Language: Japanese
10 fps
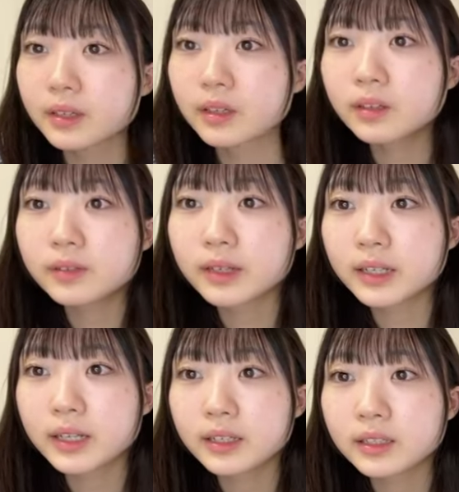今日は
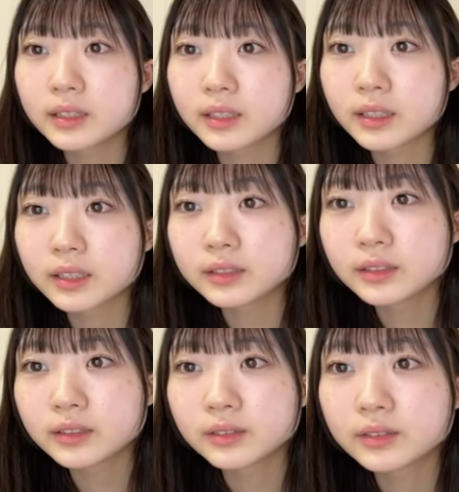晴れいい天気
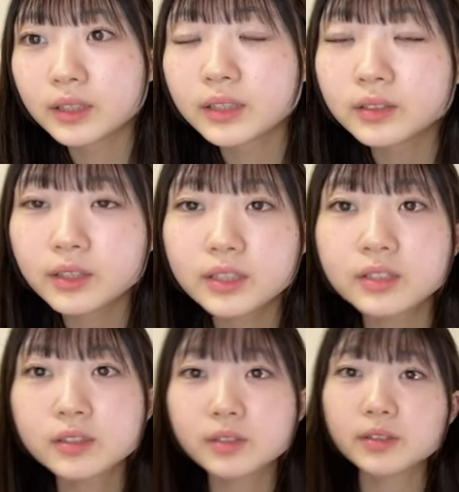暑いよえそう熱
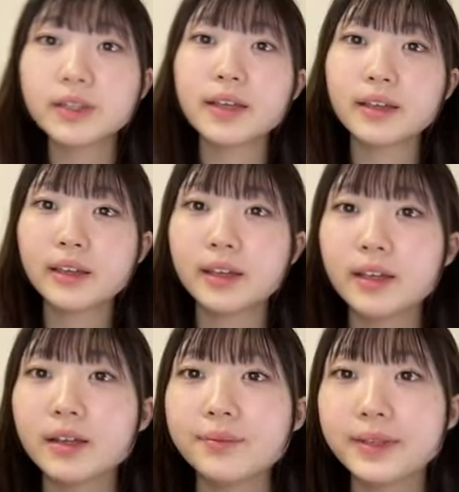中症ね
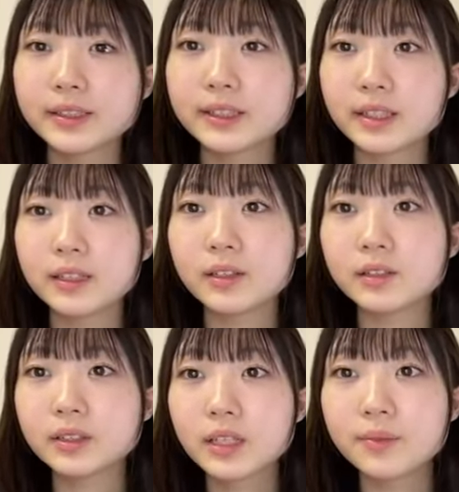皆さん気を
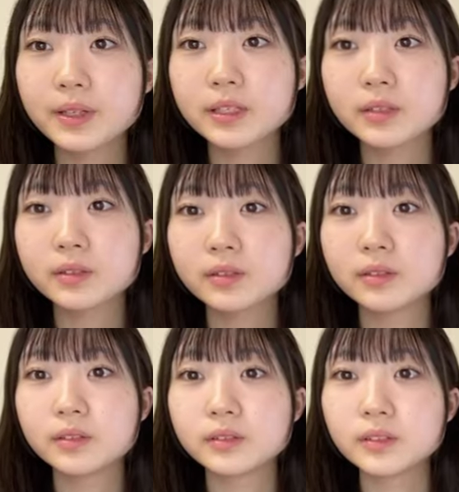つけましょう
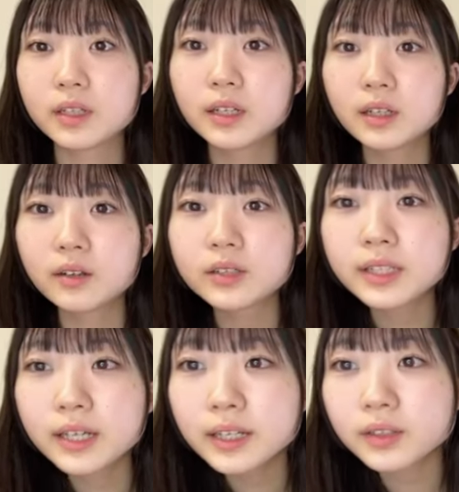
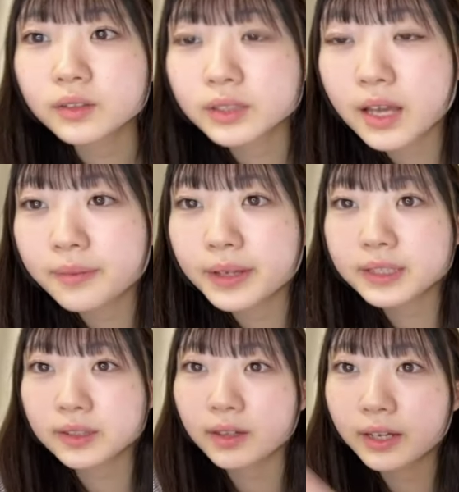星ありがとうございま
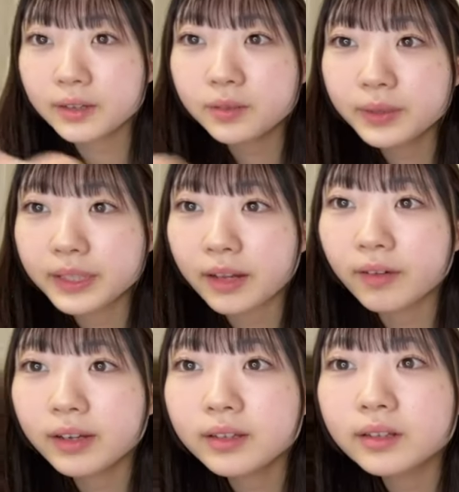すおはようみーたお
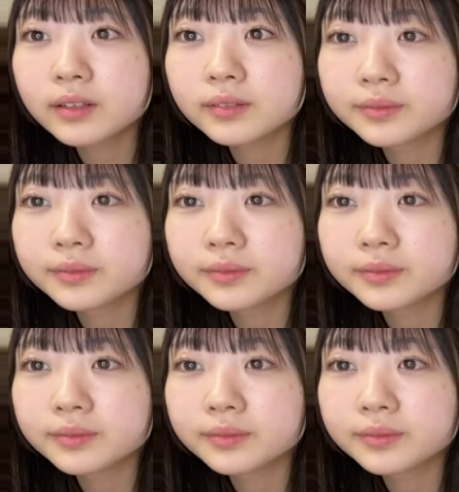はよ